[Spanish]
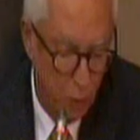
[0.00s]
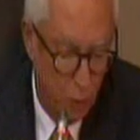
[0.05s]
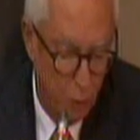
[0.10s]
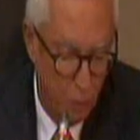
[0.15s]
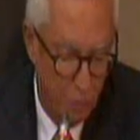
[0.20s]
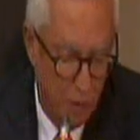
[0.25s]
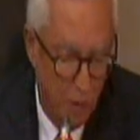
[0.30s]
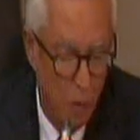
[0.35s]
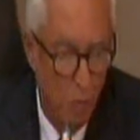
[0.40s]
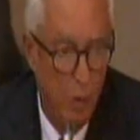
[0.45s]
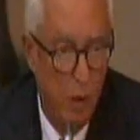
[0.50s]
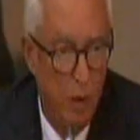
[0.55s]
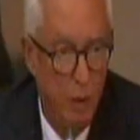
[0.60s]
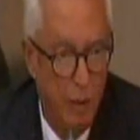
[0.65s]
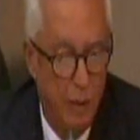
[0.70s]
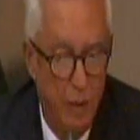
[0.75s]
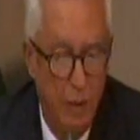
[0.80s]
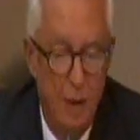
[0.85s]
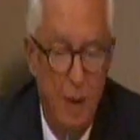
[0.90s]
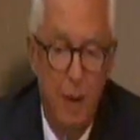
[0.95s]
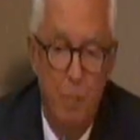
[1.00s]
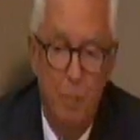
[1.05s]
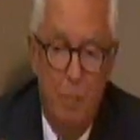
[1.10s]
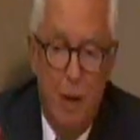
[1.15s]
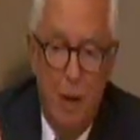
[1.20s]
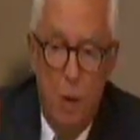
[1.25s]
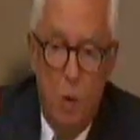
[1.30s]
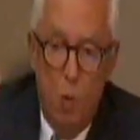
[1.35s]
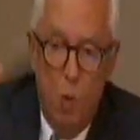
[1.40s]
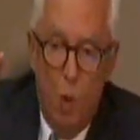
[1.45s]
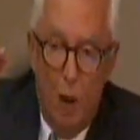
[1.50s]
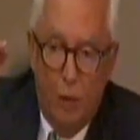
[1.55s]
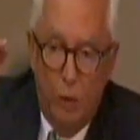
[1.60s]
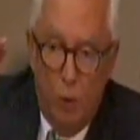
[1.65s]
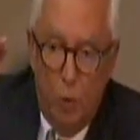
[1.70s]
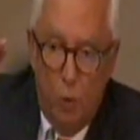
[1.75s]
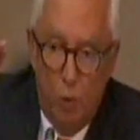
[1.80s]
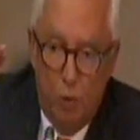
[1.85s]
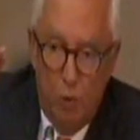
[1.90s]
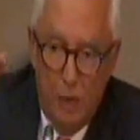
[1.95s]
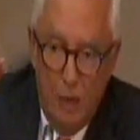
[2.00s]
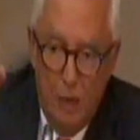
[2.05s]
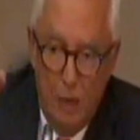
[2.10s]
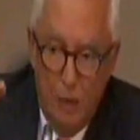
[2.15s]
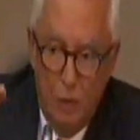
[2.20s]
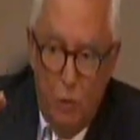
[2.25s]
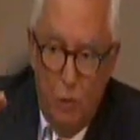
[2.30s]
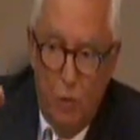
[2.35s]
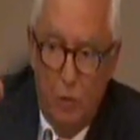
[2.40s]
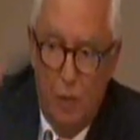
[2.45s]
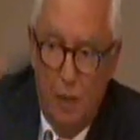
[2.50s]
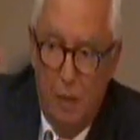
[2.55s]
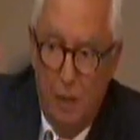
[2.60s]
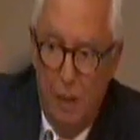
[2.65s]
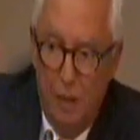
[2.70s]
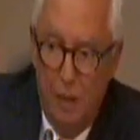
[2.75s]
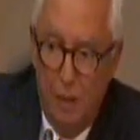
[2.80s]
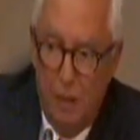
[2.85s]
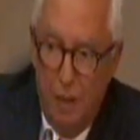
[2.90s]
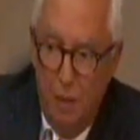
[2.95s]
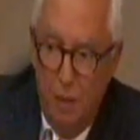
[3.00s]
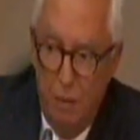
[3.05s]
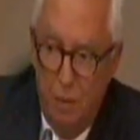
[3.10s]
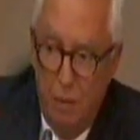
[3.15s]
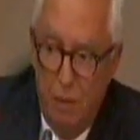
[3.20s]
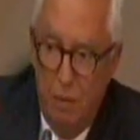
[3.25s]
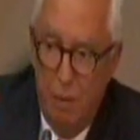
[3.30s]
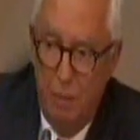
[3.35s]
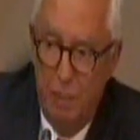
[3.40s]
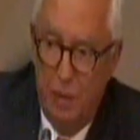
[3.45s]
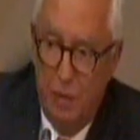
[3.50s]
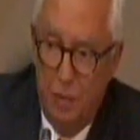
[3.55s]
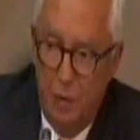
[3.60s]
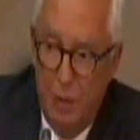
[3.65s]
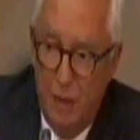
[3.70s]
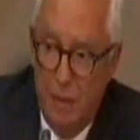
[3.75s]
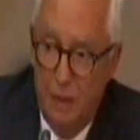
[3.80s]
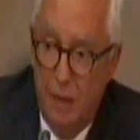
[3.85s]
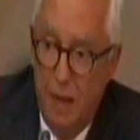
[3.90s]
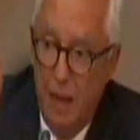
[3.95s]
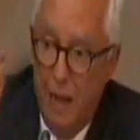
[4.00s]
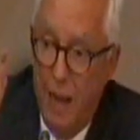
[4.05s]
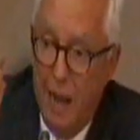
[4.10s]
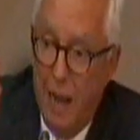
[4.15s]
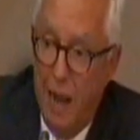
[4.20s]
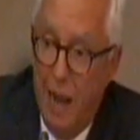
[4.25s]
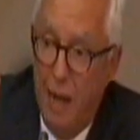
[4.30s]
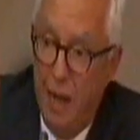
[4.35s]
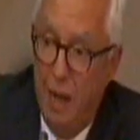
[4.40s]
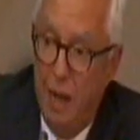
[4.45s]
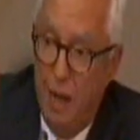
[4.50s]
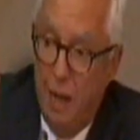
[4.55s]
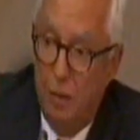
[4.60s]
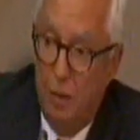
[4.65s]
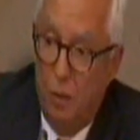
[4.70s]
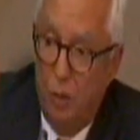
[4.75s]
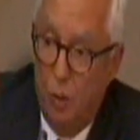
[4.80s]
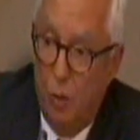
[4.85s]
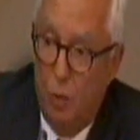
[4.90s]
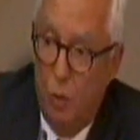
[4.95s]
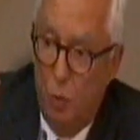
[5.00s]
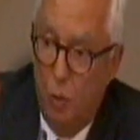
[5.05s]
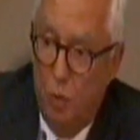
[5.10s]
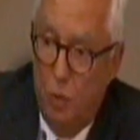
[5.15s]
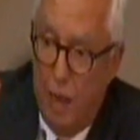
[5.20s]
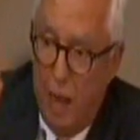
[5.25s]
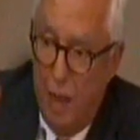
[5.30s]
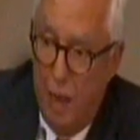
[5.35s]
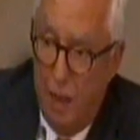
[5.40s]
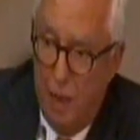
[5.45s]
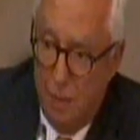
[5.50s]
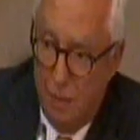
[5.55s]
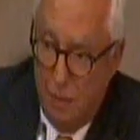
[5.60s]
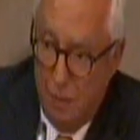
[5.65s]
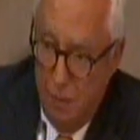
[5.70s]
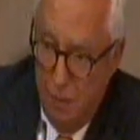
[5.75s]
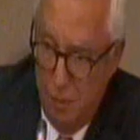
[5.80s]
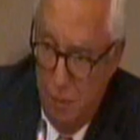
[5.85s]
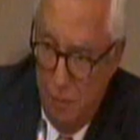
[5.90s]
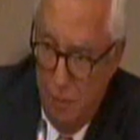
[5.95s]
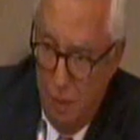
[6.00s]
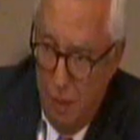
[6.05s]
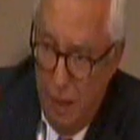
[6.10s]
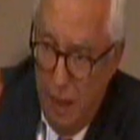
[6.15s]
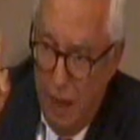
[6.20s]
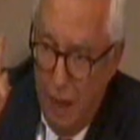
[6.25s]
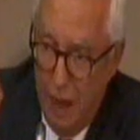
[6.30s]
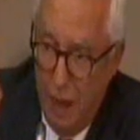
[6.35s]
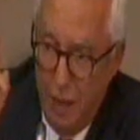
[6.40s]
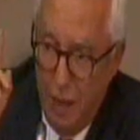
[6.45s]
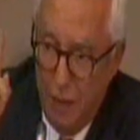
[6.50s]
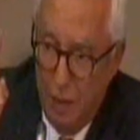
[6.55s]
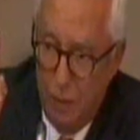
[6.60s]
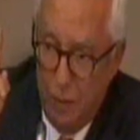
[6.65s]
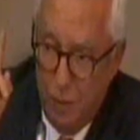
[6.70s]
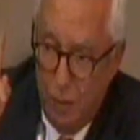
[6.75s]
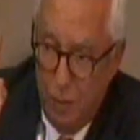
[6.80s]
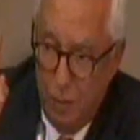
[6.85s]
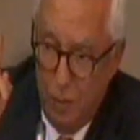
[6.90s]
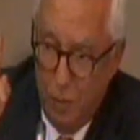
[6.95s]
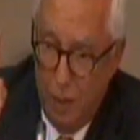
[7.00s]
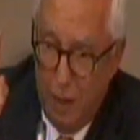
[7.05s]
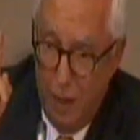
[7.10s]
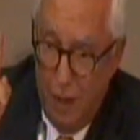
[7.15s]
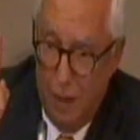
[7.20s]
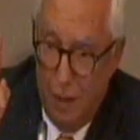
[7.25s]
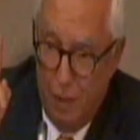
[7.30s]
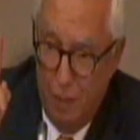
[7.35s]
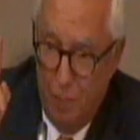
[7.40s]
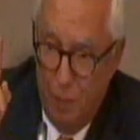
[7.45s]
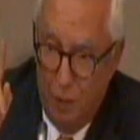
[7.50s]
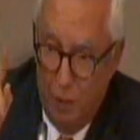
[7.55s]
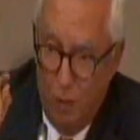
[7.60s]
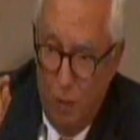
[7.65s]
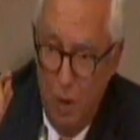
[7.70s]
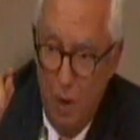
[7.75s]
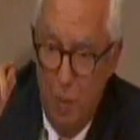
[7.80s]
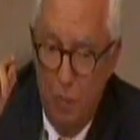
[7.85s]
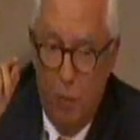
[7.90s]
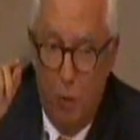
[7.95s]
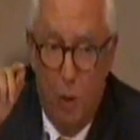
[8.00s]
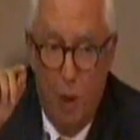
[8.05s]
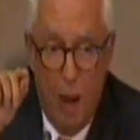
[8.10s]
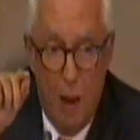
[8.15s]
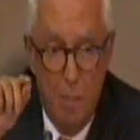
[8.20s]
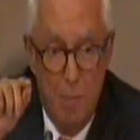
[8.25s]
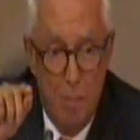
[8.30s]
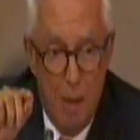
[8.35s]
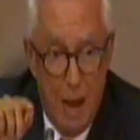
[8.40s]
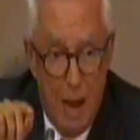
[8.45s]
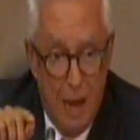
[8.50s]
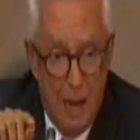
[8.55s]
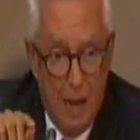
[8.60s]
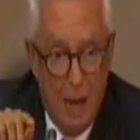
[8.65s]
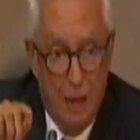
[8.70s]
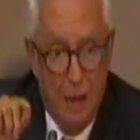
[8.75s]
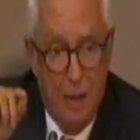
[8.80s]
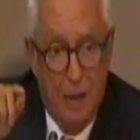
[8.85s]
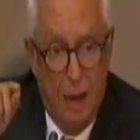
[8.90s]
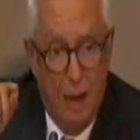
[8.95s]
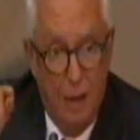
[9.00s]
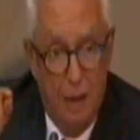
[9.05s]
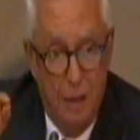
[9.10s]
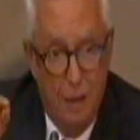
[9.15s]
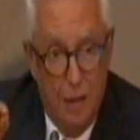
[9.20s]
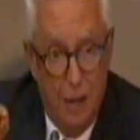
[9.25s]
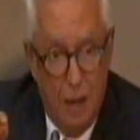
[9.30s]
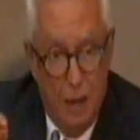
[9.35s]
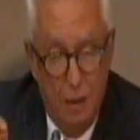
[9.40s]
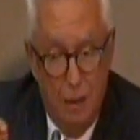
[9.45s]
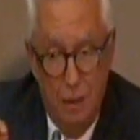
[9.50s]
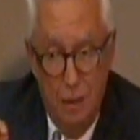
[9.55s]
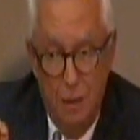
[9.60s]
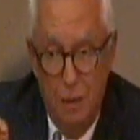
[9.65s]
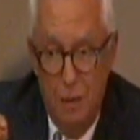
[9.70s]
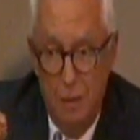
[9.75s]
y 2009 van 479 personas electrocutadas, electrocutadas, repito, por la mala calidad